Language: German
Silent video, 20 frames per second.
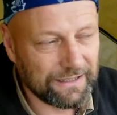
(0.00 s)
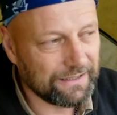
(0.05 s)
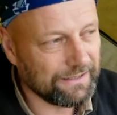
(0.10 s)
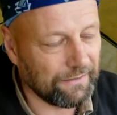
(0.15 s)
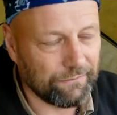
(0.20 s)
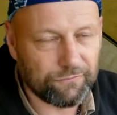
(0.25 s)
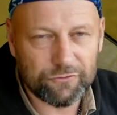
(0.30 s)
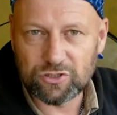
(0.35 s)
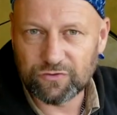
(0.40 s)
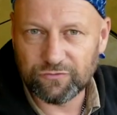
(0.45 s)

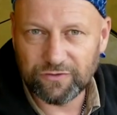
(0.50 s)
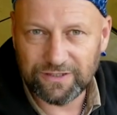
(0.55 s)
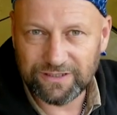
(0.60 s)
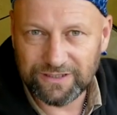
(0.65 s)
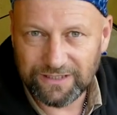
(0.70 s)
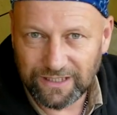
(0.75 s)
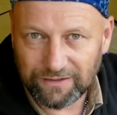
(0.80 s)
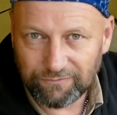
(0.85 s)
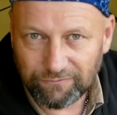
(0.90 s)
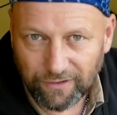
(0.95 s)
Der Fisch wird ihn
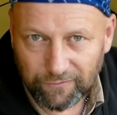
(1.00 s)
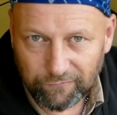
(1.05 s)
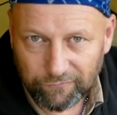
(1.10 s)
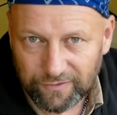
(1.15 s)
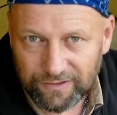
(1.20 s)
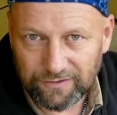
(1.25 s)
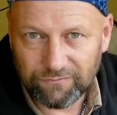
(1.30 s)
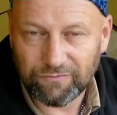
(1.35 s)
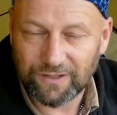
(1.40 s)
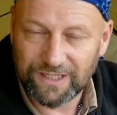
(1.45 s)
irgendwann
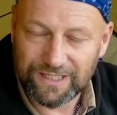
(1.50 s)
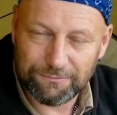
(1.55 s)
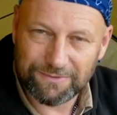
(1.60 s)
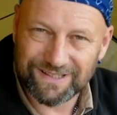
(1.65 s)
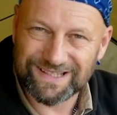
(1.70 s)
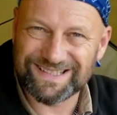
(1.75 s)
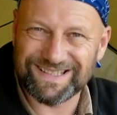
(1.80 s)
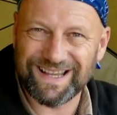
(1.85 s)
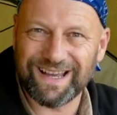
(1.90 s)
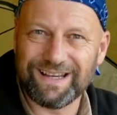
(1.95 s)
finden, wenn ich
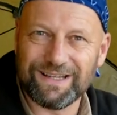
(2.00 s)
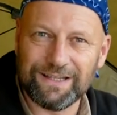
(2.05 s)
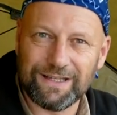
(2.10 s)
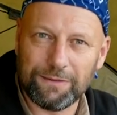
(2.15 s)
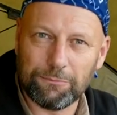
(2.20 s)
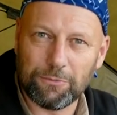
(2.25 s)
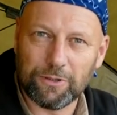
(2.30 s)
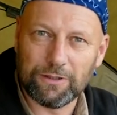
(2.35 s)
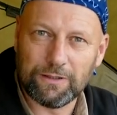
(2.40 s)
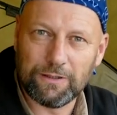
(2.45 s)
mir Zeit
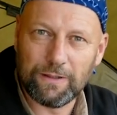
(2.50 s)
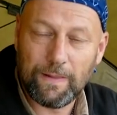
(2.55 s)
nehme.